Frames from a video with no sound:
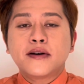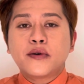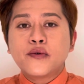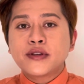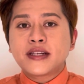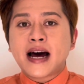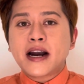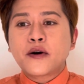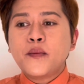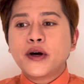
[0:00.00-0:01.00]

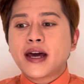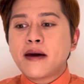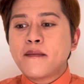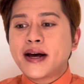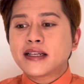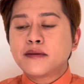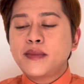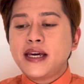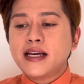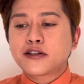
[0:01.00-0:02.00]
usar como que más
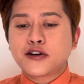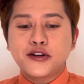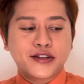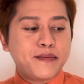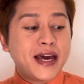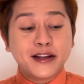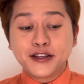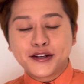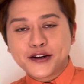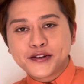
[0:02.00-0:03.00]
mis
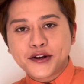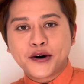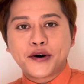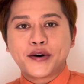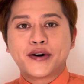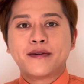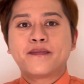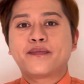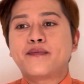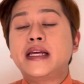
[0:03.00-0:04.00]
conocimientos o
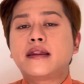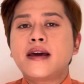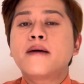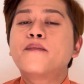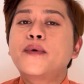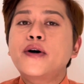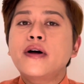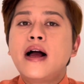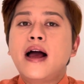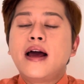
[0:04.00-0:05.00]
mi
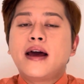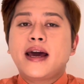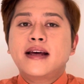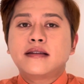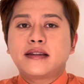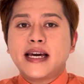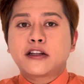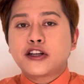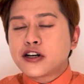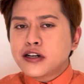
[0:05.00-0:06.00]
tiempo en
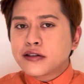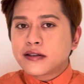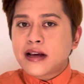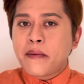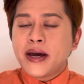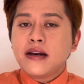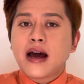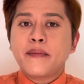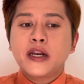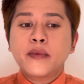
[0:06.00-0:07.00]
TikTok, ¿saben?
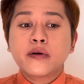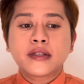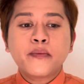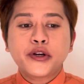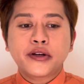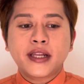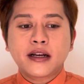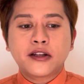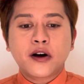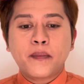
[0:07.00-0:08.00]
A mí no me gusta mucho
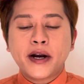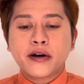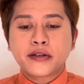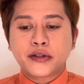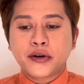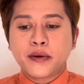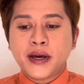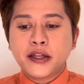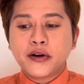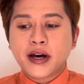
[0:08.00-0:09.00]
TikTok, pero estoy
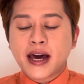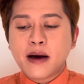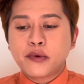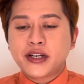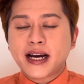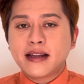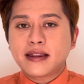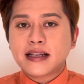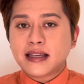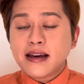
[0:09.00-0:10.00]
viendo que a mucha
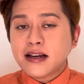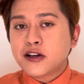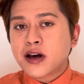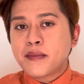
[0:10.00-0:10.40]
gente sí, es lo que